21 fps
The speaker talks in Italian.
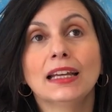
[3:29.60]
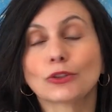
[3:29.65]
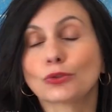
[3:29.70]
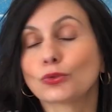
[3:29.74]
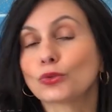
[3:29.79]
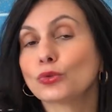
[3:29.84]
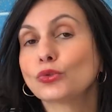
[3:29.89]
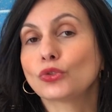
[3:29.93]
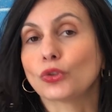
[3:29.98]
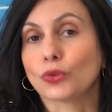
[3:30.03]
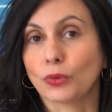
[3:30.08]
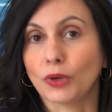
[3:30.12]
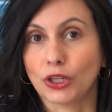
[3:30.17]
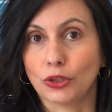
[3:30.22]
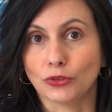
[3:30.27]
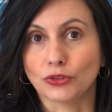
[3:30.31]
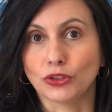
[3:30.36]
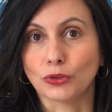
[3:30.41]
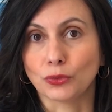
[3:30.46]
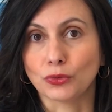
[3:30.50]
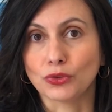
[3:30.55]
tutto
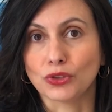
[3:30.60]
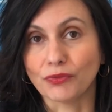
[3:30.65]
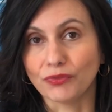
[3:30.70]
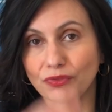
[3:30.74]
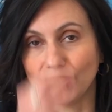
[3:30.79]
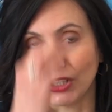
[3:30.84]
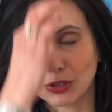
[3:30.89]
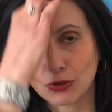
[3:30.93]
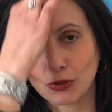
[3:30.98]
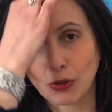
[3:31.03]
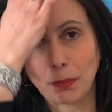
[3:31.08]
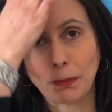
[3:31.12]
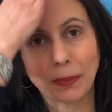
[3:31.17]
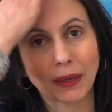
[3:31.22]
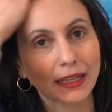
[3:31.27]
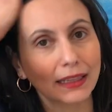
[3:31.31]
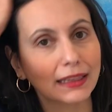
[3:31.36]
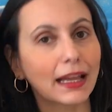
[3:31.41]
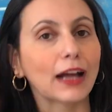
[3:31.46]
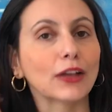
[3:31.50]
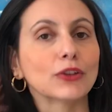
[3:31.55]
quello di cui vi sto
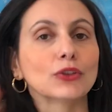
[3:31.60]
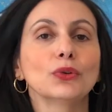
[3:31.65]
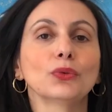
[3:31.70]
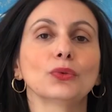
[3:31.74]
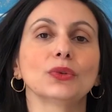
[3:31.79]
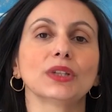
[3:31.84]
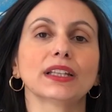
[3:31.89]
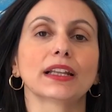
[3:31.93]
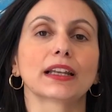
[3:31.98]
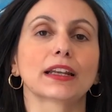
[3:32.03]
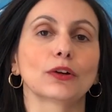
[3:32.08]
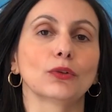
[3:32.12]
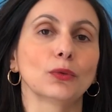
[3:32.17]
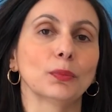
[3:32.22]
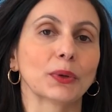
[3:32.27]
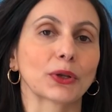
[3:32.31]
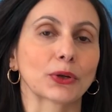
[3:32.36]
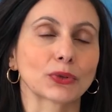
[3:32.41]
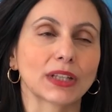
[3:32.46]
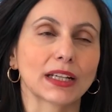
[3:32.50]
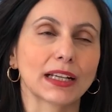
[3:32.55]
parlando, quindi il
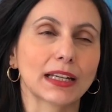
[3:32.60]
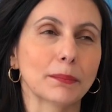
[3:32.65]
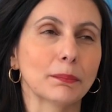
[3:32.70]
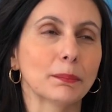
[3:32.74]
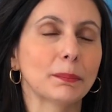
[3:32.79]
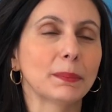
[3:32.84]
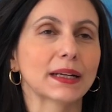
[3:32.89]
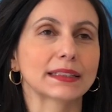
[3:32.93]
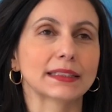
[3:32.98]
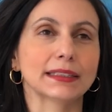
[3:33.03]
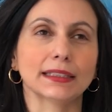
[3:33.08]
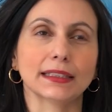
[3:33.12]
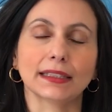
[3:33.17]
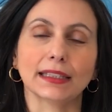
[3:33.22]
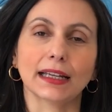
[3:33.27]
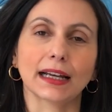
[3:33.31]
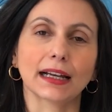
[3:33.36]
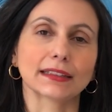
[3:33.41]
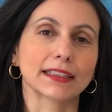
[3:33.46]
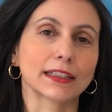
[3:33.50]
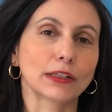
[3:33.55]
recupero
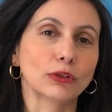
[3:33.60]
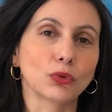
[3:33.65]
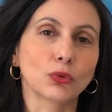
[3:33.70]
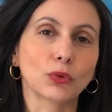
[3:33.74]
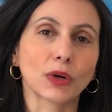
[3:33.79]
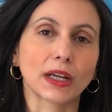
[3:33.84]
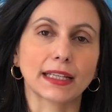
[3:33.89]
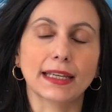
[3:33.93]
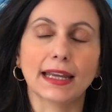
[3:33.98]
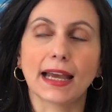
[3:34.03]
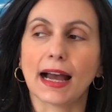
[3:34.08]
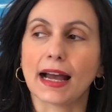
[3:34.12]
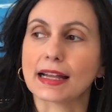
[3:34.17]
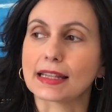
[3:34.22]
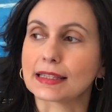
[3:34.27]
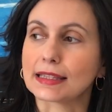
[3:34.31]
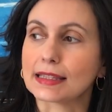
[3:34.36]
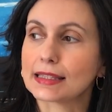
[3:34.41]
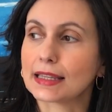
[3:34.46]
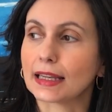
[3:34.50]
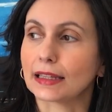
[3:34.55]
dell'empatia,
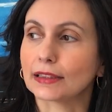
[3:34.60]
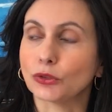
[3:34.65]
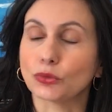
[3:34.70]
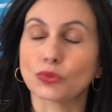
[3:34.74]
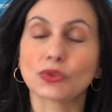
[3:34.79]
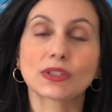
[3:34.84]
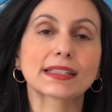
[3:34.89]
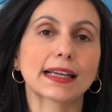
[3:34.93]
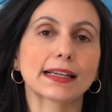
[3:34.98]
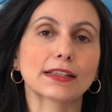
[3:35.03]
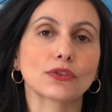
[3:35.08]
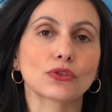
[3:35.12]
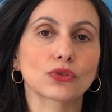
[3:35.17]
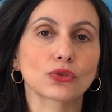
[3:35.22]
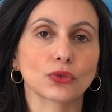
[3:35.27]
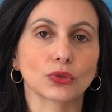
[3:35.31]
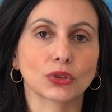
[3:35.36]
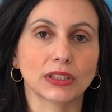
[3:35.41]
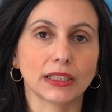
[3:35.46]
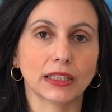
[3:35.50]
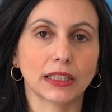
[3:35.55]
dell'uguaglianza, di un
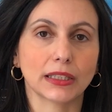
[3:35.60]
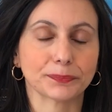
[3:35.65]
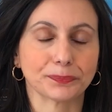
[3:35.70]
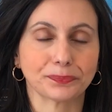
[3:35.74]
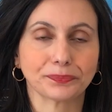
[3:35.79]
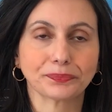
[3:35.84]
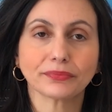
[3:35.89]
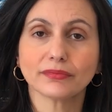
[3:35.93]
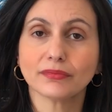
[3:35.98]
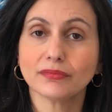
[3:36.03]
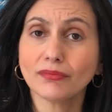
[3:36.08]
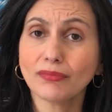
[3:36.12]
senso di